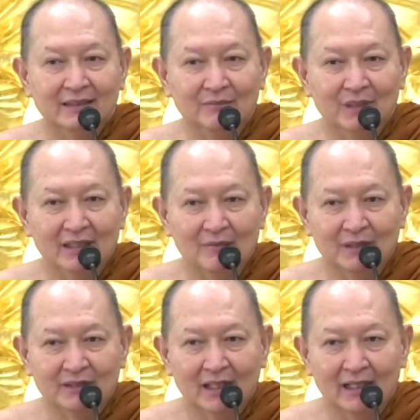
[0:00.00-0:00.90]
จิตมีธรรม
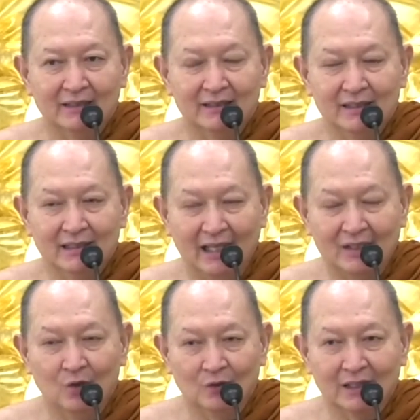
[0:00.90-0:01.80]
ชาติที่ไหล
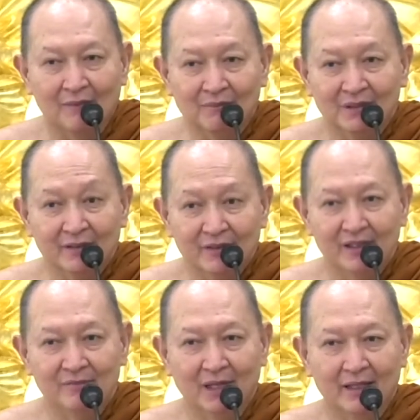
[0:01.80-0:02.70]
ลงต่ำเรื่อ
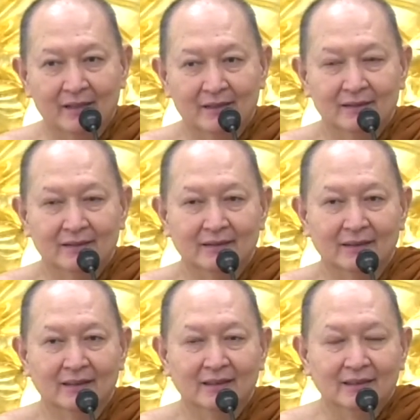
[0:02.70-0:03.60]
ยๆไป
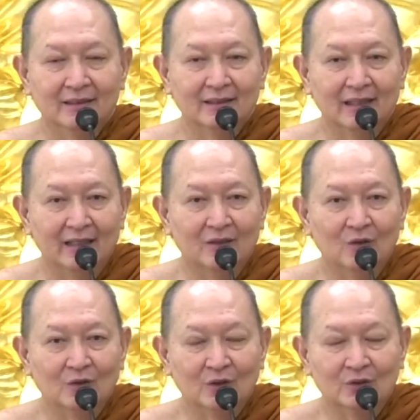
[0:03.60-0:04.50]
นะไหลลง
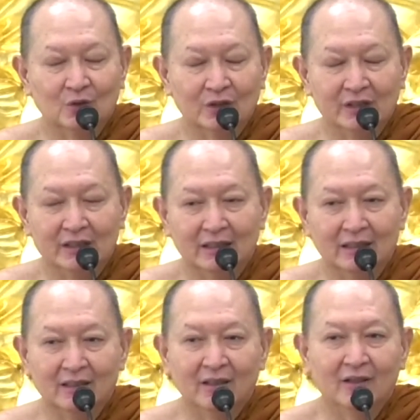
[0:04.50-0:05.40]
จนสุดขีด
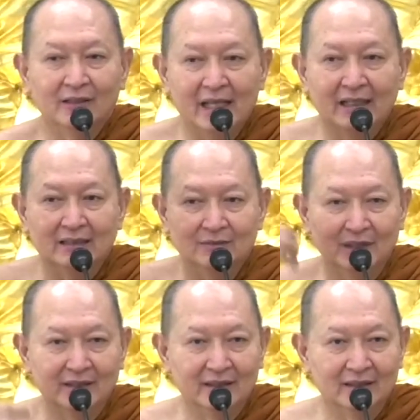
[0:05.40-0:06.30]
แล้วค่อยเด้งขึ้น
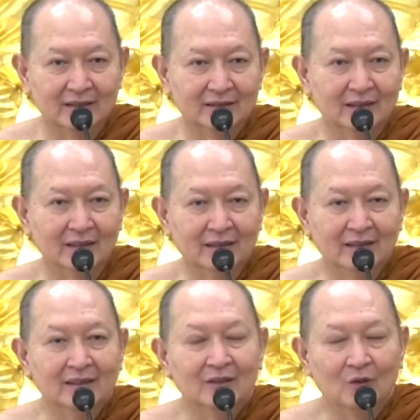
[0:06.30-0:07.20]
มาจริงนะ
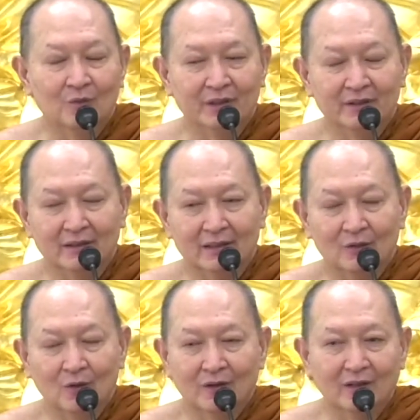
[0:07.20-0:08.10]
ลงไปถึงน
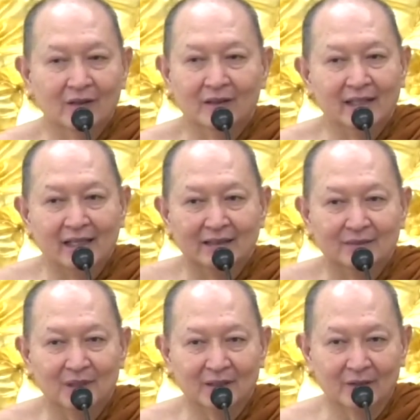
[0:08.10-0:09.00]
รกแล้วค่อยเด้งขึ้
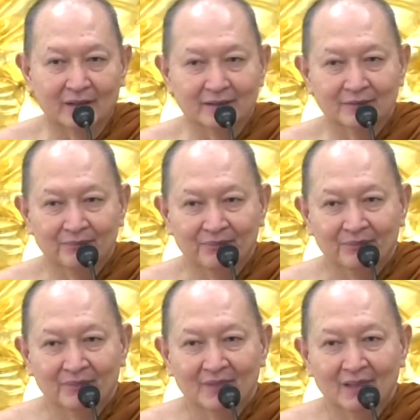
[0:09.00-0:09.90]
นมาหน่อย
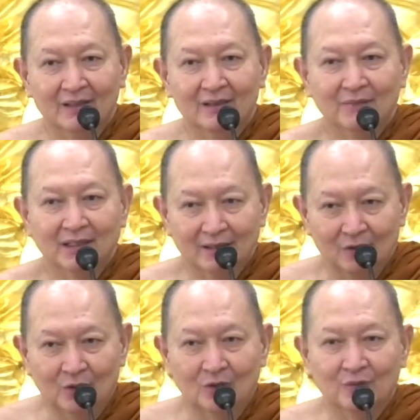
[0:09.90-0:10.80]
แล้วก็มักจะห
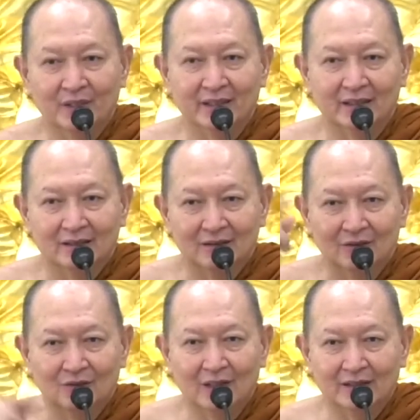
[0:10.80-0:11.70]
ล่นลงไปอีก
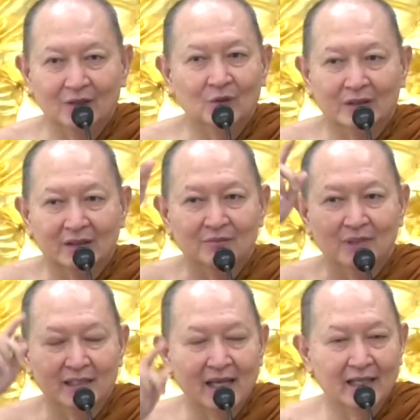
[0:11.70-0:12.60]
กว่าจะหลุดขึ้น
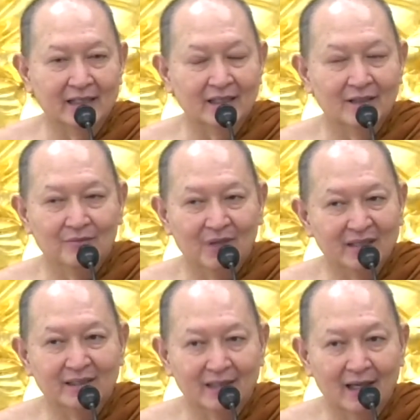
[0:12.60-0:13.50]
มาได้เนี่ย ไม่
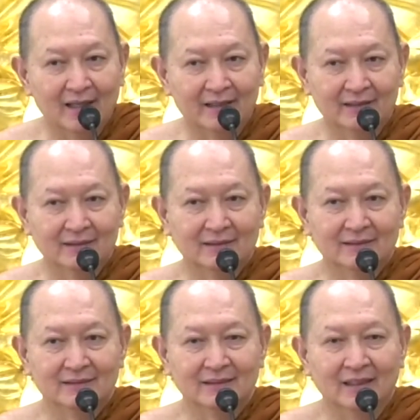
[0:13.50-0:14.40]
ใช่ง่าย
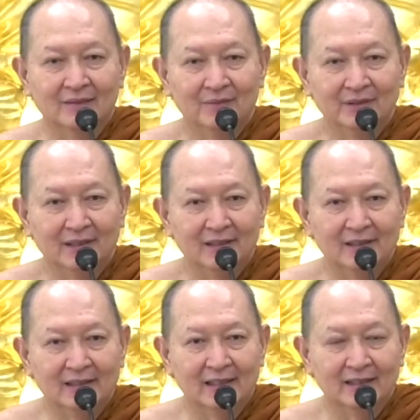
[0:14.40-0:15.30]
นะไม่ใช่เรื่อ
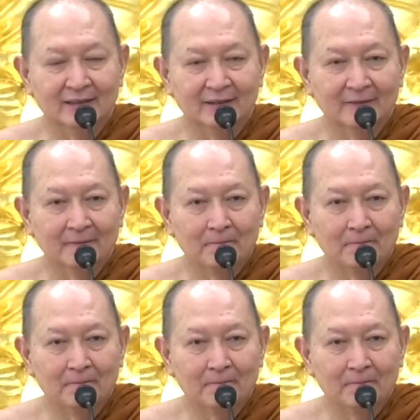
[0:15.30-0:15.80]
งง่ายเลย